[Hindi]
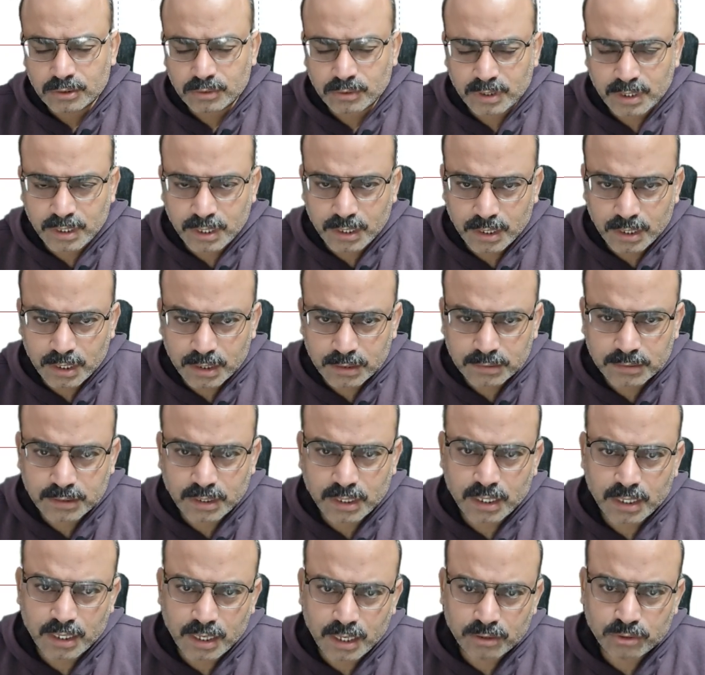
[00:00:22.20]
तो ठीक
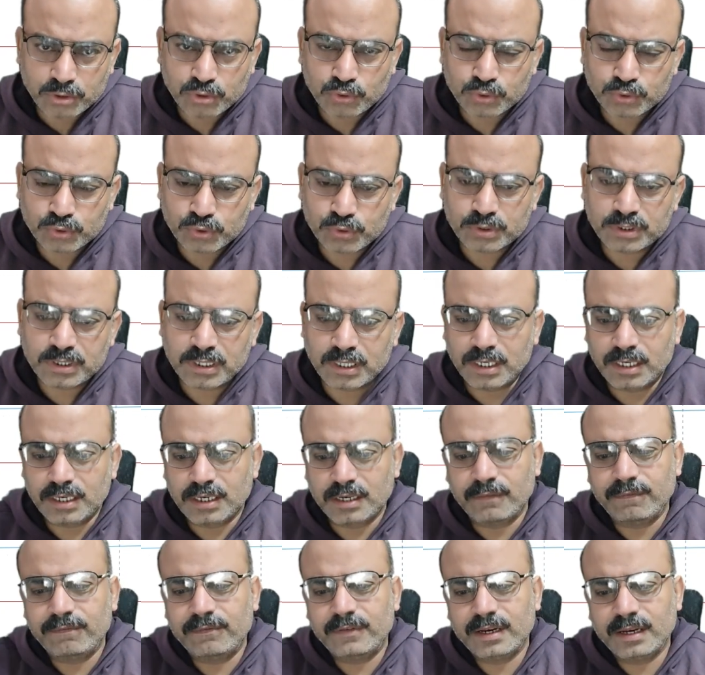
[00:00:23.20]
तेरह दो सौ से
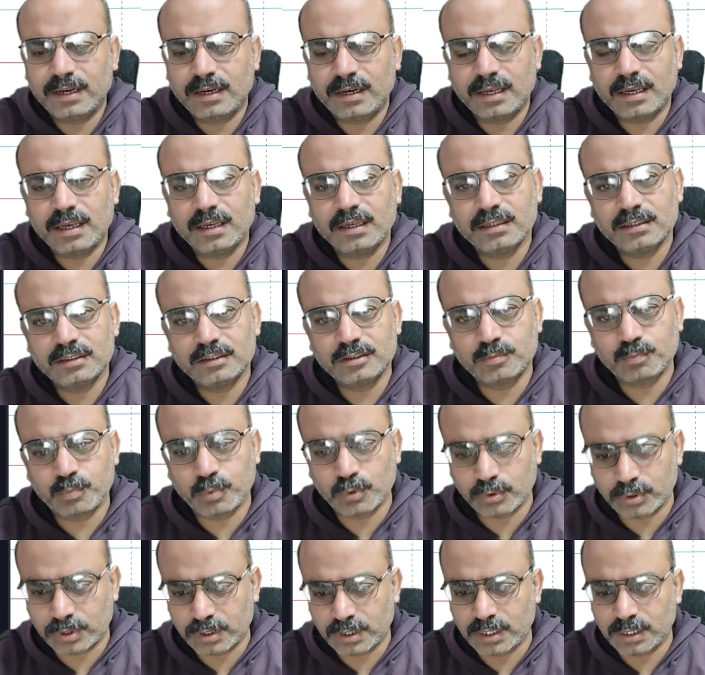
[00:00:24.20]
निफ्टी ने
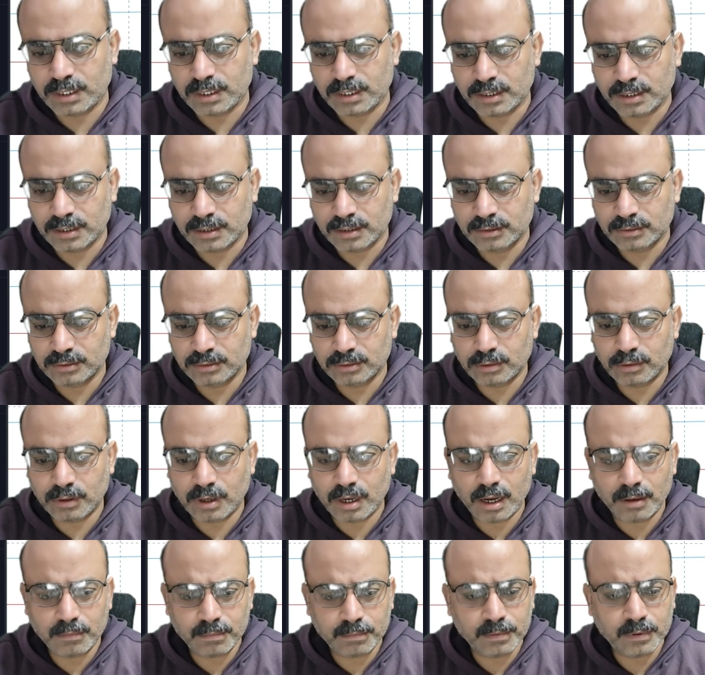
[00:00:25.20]
स्पोर्ट ले ली तो
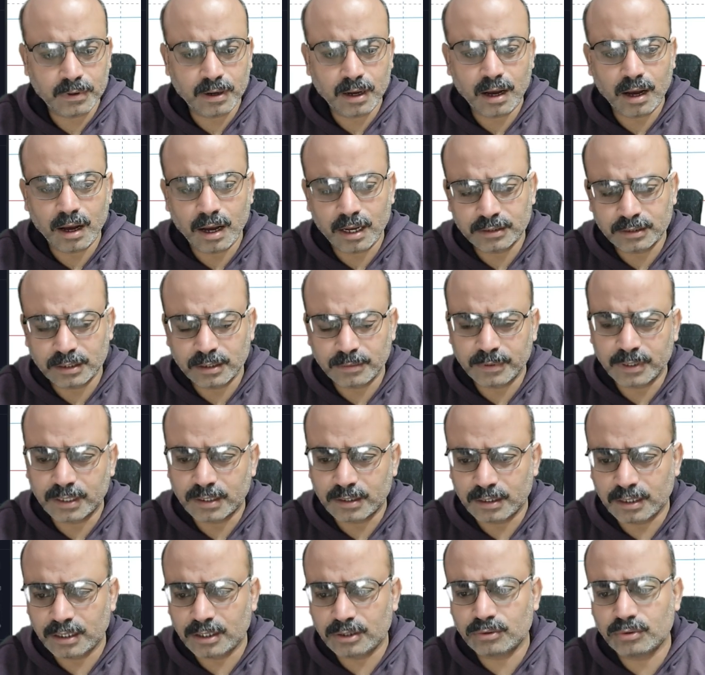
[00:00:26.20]
अब आज हमें
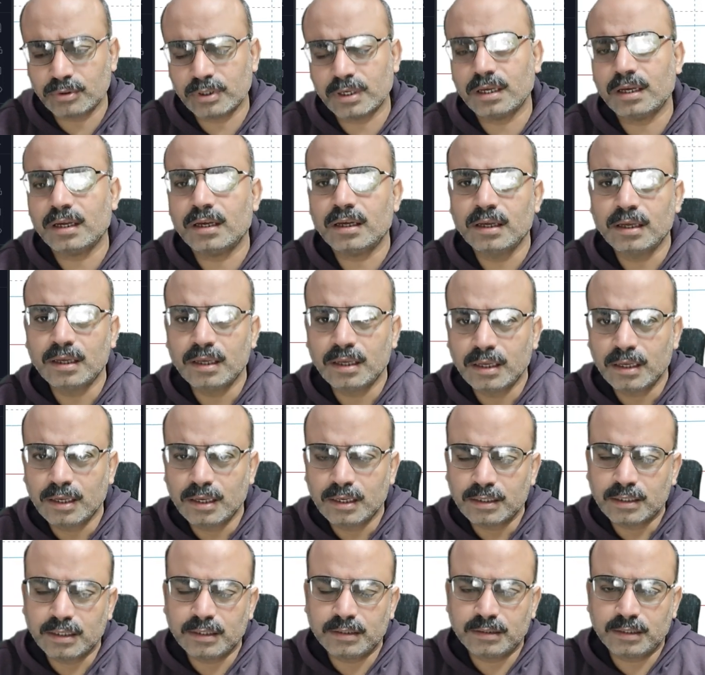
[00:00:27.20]
क्लियर हो गया
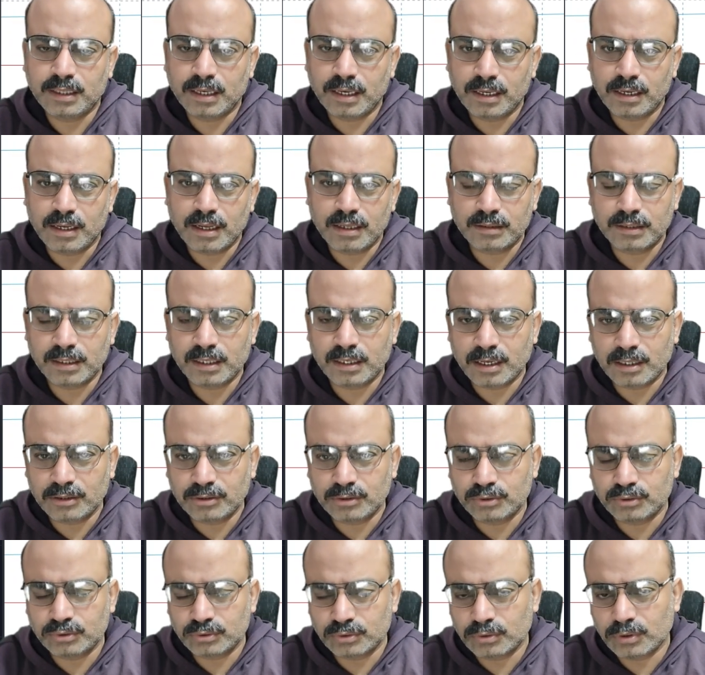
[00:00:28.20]
कि तेरह तेरह
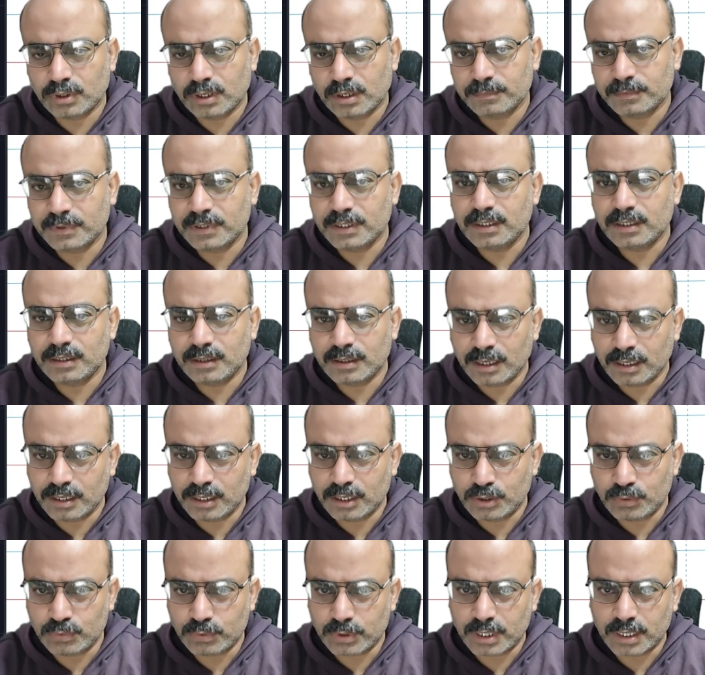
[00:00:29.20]
दो सौ अभी
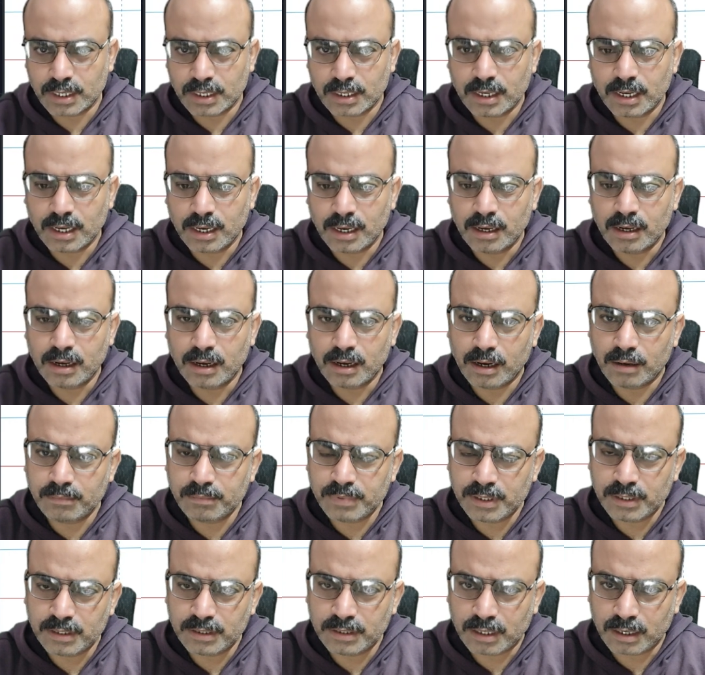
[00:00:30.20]
नहीं टूटेगा
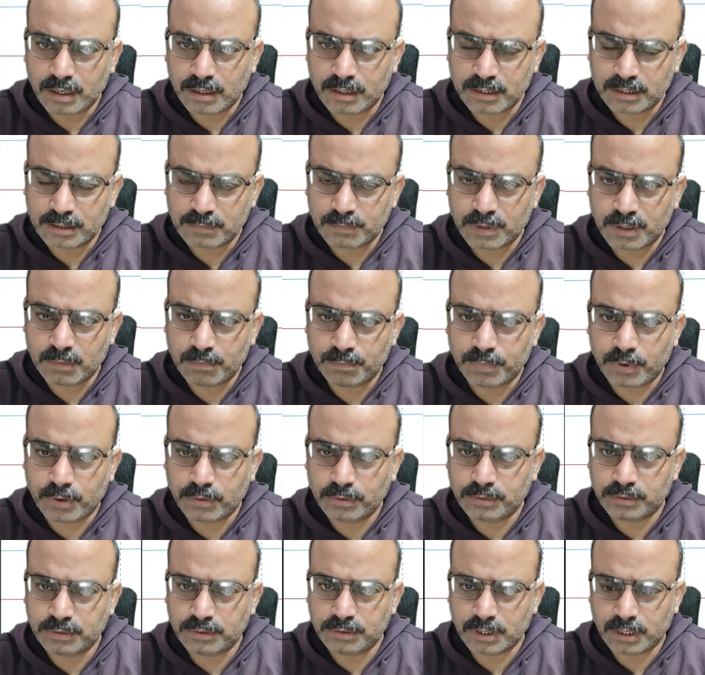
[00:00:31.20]
अभी यह इसमें
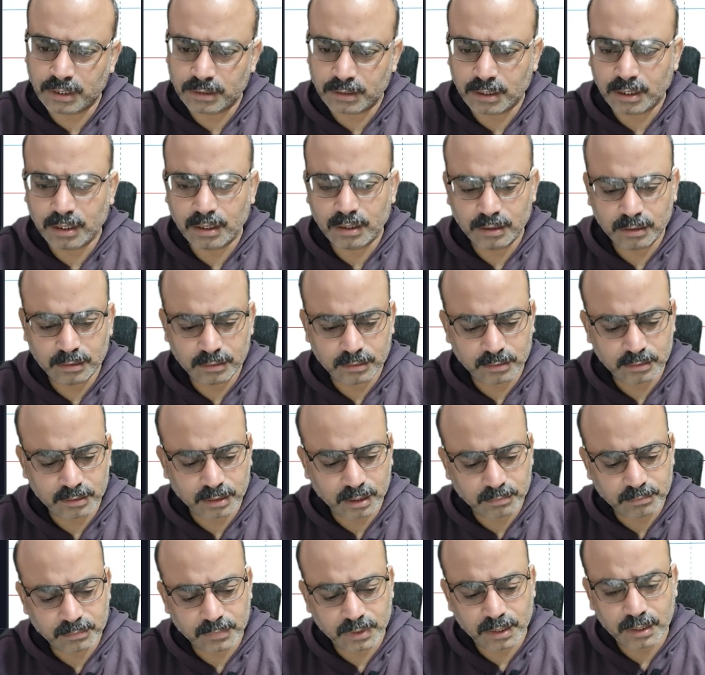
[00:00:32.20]
बहुत ज्यादा
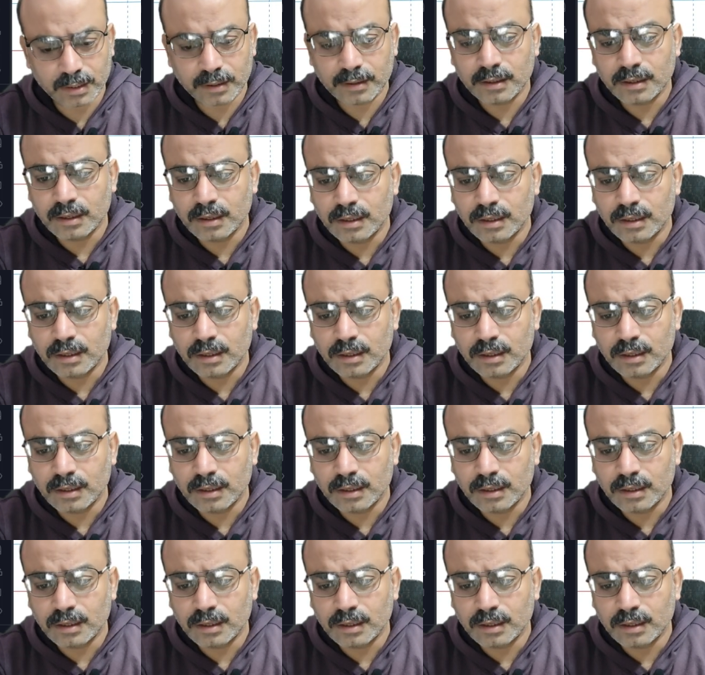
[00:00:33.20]
दम है